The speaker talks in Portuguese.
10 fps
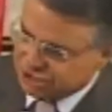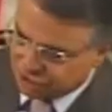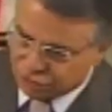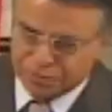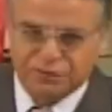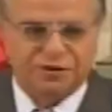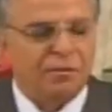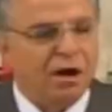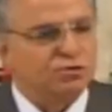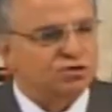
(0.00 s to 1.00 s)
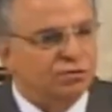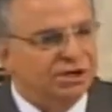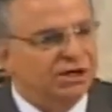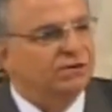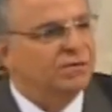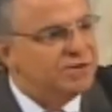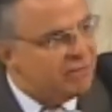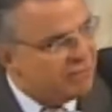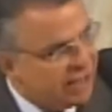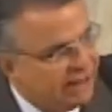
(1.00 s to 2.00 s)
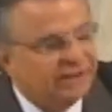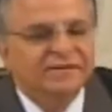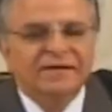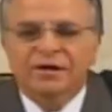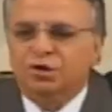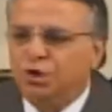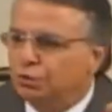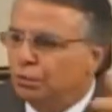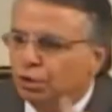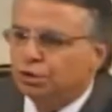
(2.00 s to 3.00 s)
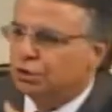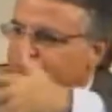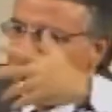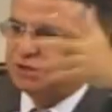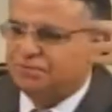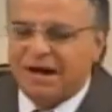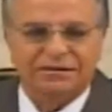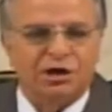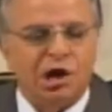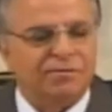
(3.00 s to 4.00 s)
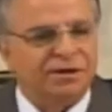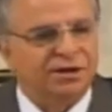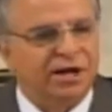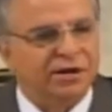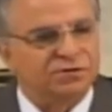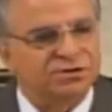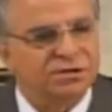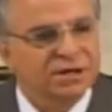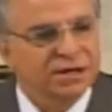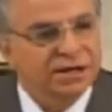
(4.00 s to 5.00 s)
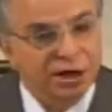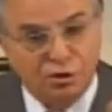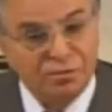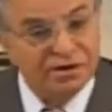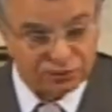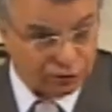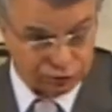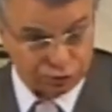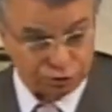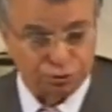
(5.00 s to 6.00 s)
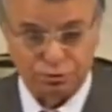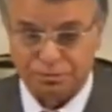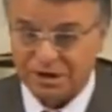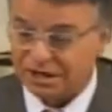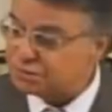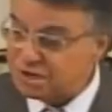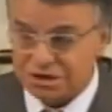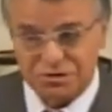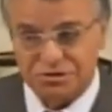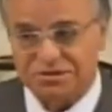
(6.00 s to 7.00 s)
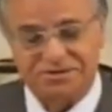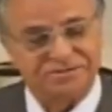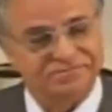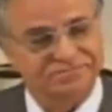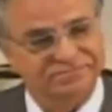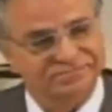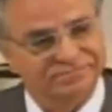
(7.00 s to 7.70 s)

Aqui estão meus irmãos comigo, a minha mãe, todo mundo hoje faz parte da obra de Deus. E começou tudo pelas minhas dores.